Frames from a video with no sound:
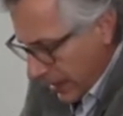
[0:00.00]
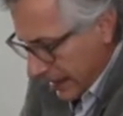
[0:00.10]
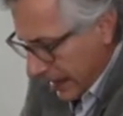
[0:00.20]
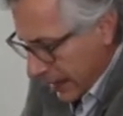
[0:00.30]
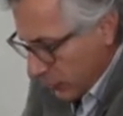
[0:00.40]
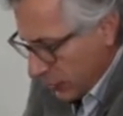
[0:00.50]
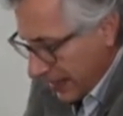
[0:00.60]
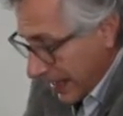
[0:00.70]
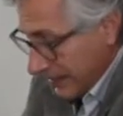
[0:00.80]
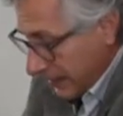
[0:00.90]
de que no se
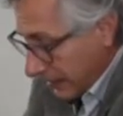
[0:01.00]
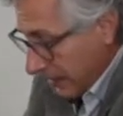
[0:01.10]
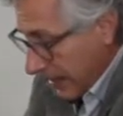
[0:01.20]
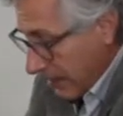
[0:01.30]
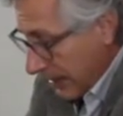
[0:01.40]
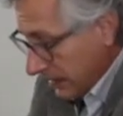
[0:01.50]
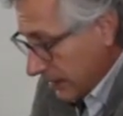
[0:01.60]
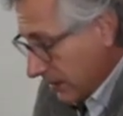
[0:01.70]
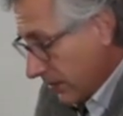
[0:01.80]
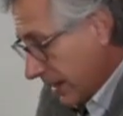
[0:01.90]
da
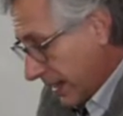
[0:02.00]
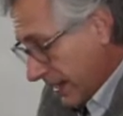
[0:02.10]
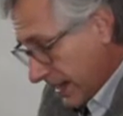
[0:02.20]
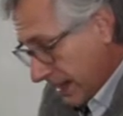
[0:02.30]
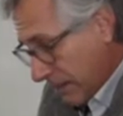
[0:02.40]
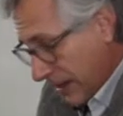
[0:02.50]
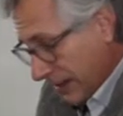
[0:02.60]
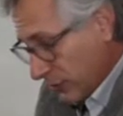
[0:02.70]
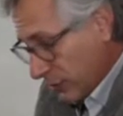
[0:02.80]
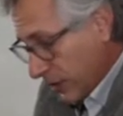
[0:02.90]
instantáneamente, sino que requiere el
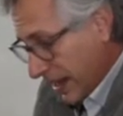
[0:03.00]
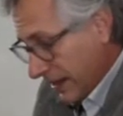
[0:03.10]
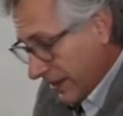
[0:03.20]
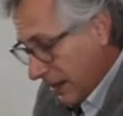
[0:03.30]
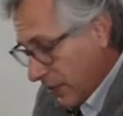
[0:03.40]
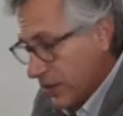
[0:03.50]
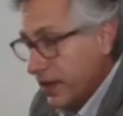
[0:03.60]
paso de horas del reloj